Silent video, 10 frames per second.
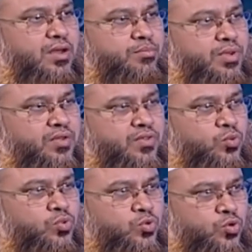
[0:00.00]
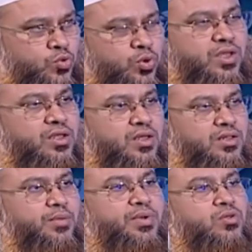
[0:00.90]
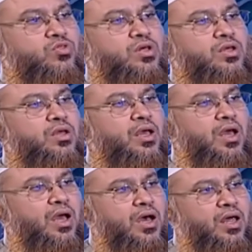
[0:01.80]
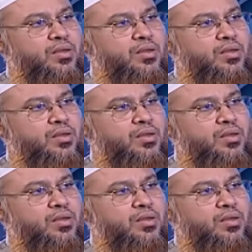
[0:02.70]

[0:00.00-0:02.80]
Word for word: আম্বিয়াদের উত্তরসূরি তার মানে আচ্ছা, হচ্ছে আচ্ছা।